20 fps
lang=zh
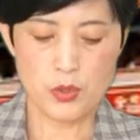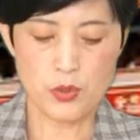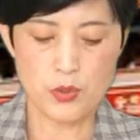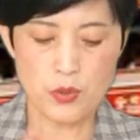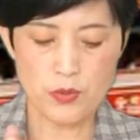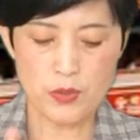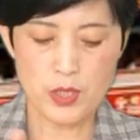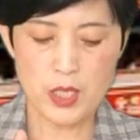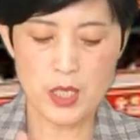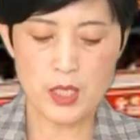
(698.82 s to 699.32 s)

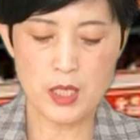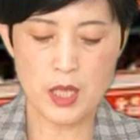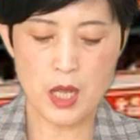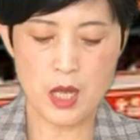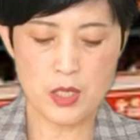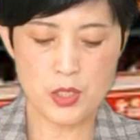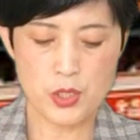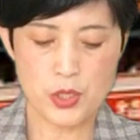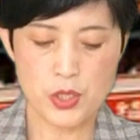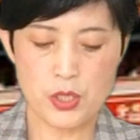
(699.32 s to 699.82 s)
中医
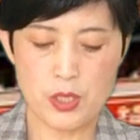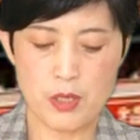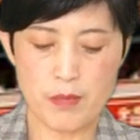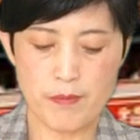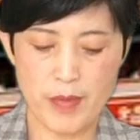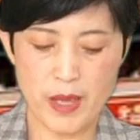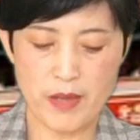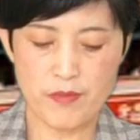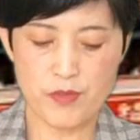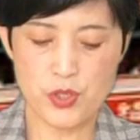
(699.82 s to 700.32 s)
呢是
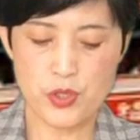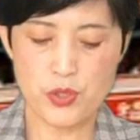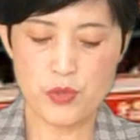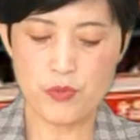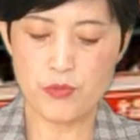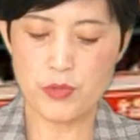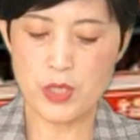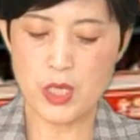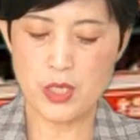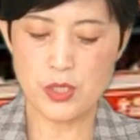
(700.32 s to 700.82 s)
百分之
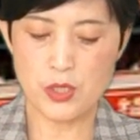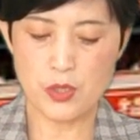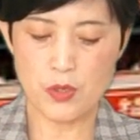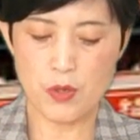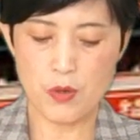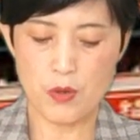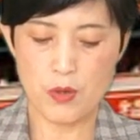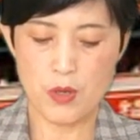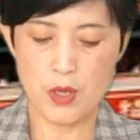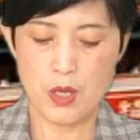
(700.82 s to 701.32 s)
五点
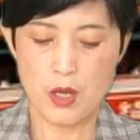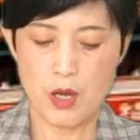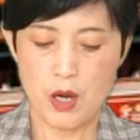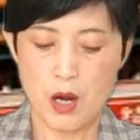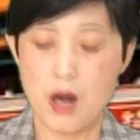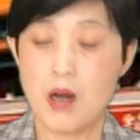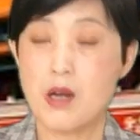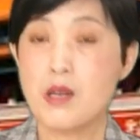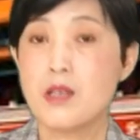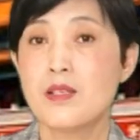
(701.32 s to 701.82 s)
九，
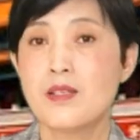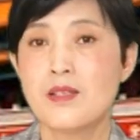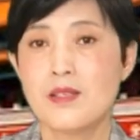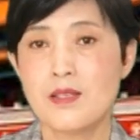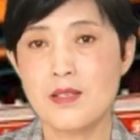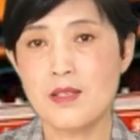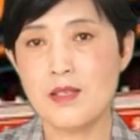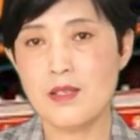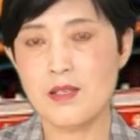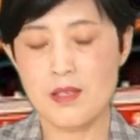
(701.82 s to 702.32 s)
而
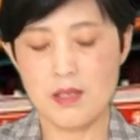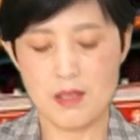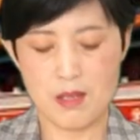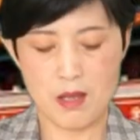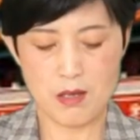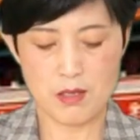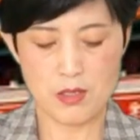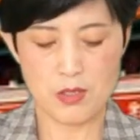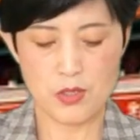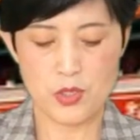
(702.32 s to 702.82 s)
西医
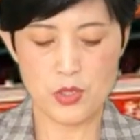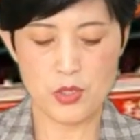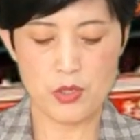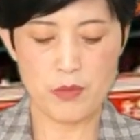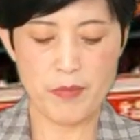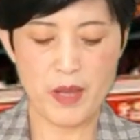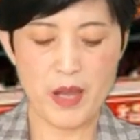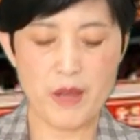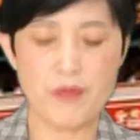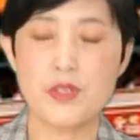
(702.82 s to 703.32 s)
呢是
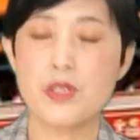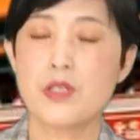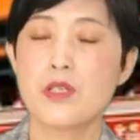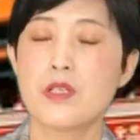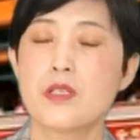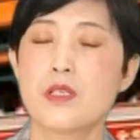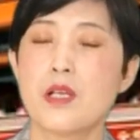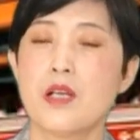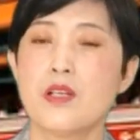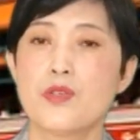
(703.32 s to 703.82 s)
百分
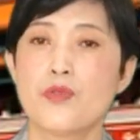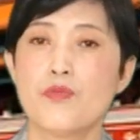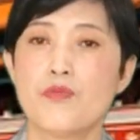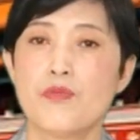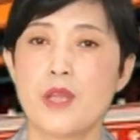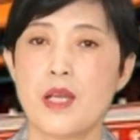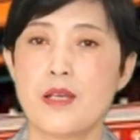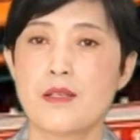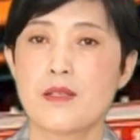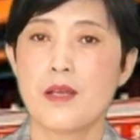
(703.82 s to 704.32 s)
之三十
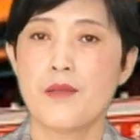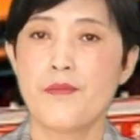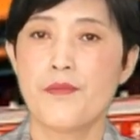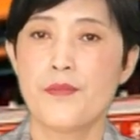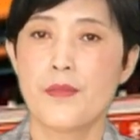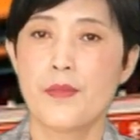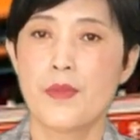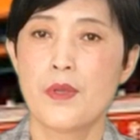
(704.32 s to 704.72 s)
五点三，